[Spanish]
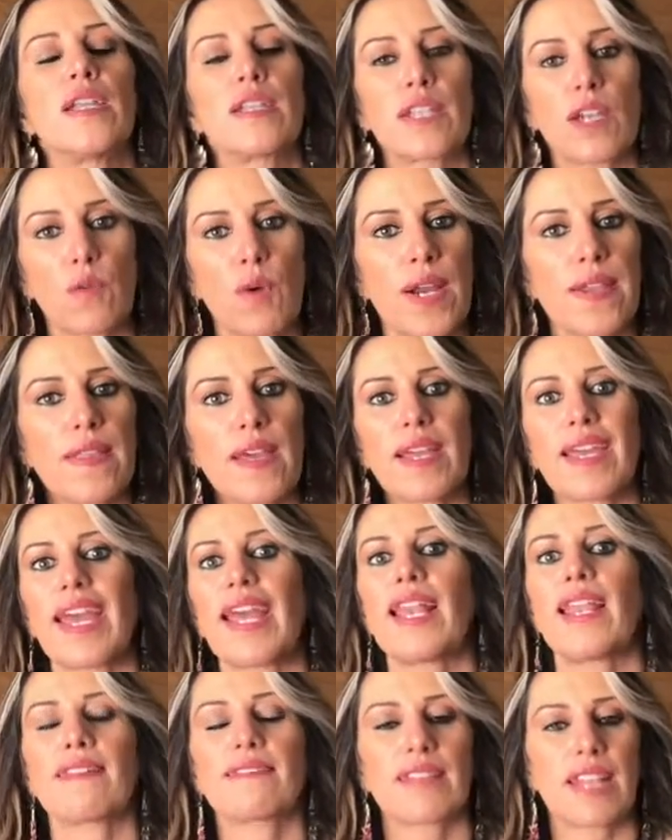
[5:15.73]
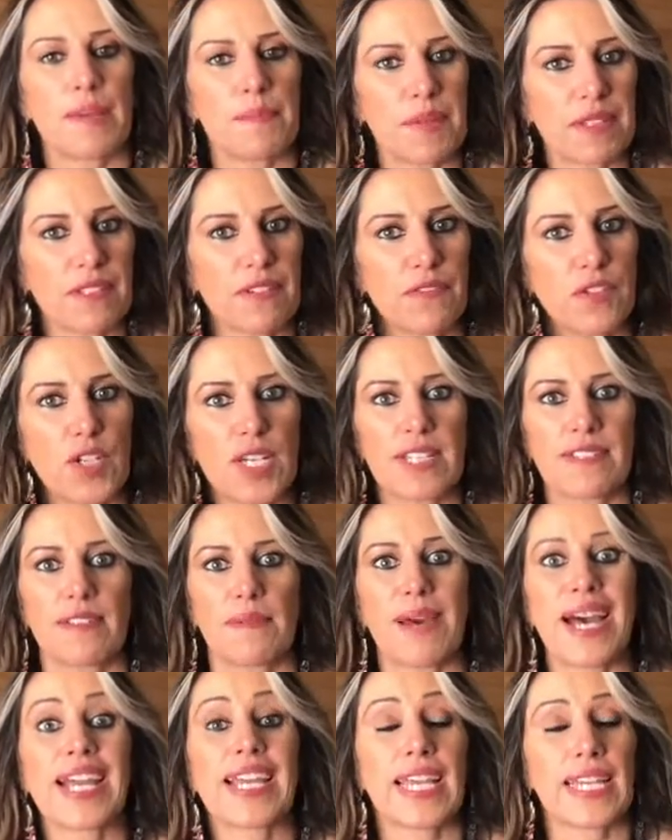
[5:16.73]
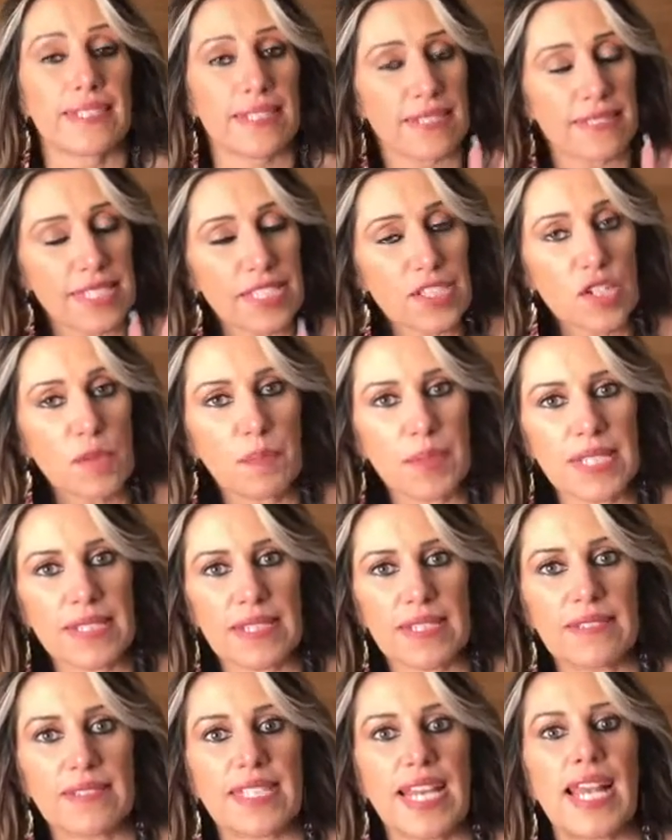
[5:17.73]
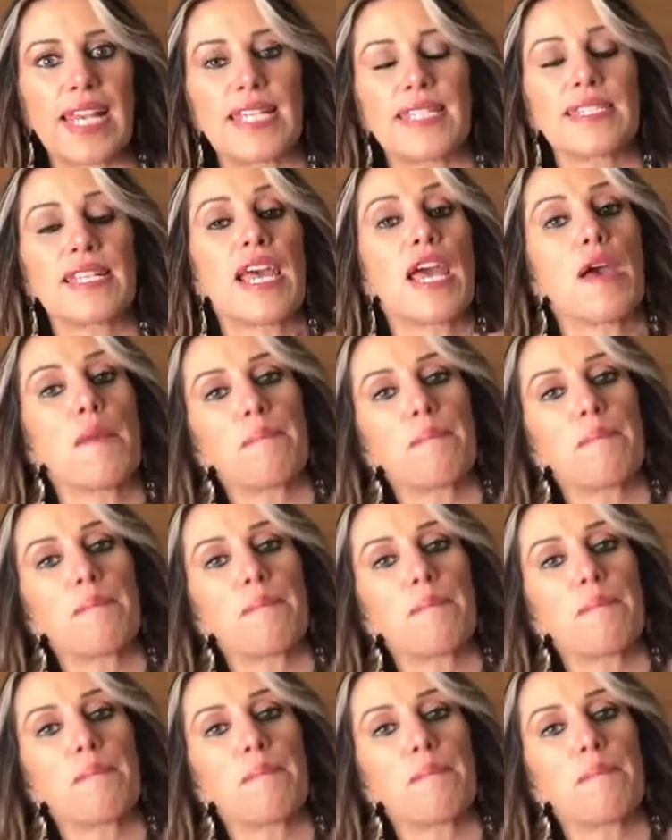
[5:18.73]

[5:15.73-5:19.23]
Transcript: Recuerden que las terapias de flores de Bach, esas sí son presenciales,